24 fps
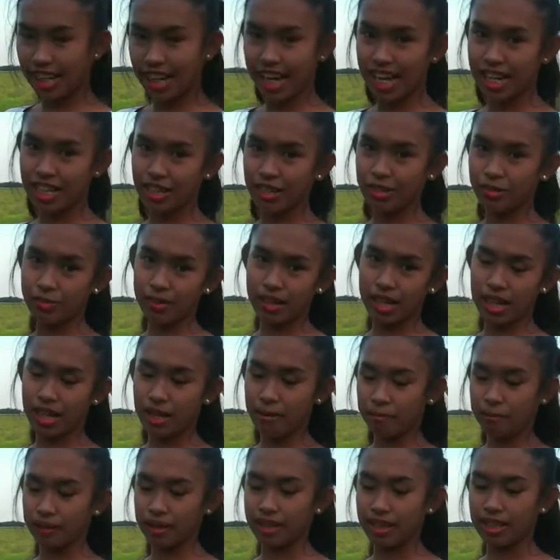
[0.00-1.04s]
lahat yung mga
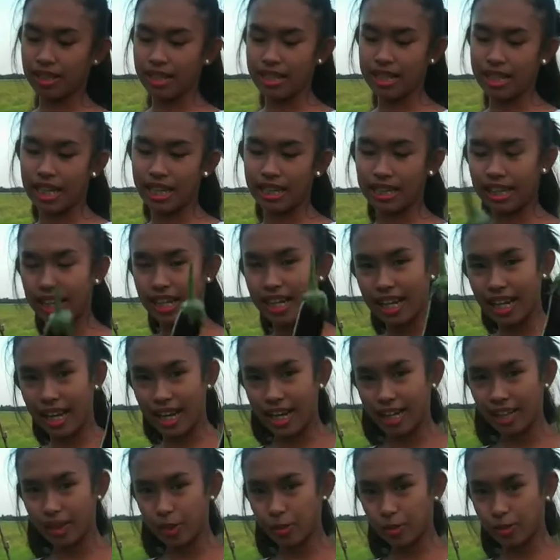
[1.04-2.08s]
napitas natin.
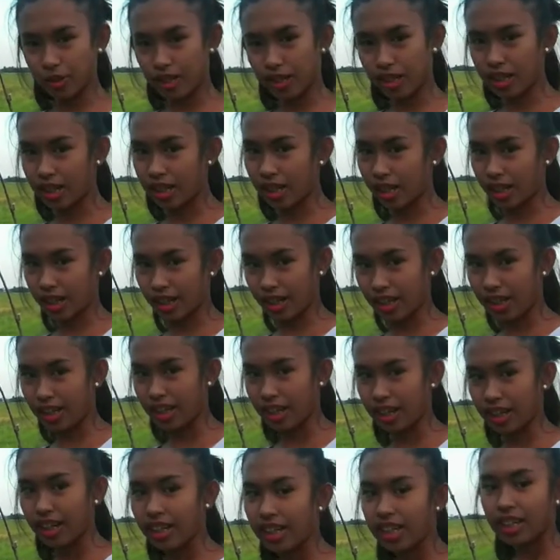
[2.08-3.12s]
And, di ba, ang
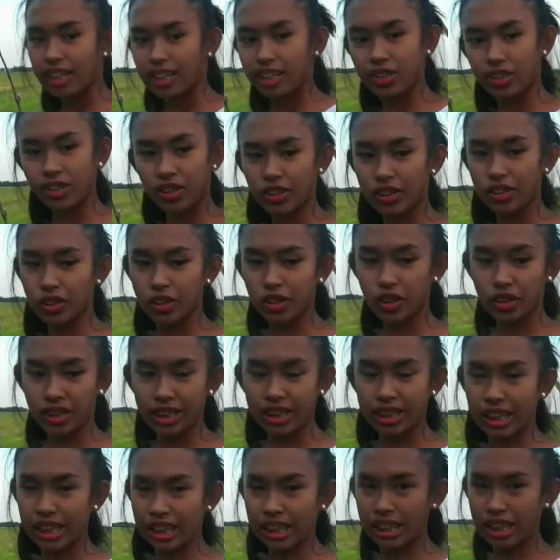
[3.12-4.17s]
laki. So, ito
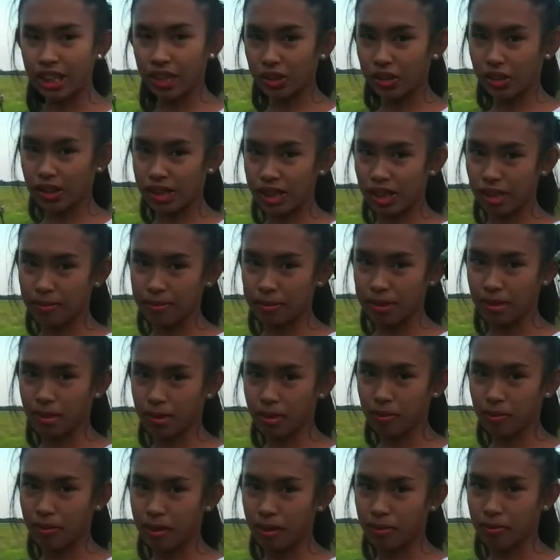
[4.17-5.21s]
tartang talong namin
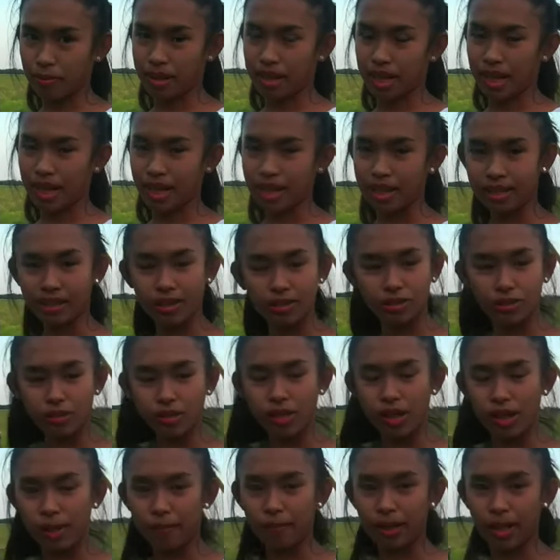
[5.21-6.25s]
to mamaya.
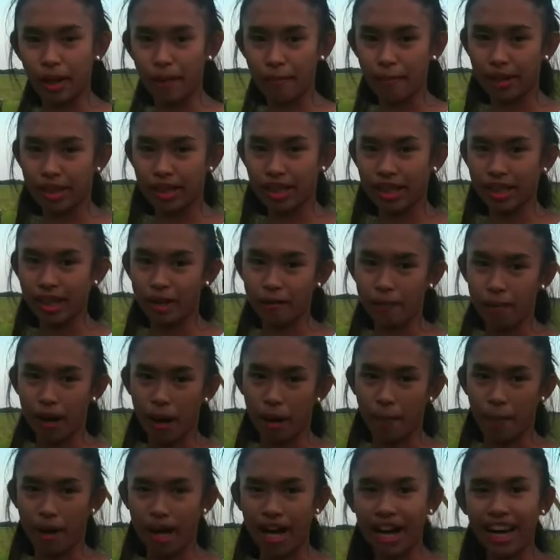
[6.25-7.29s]
Ulam namin nila mama.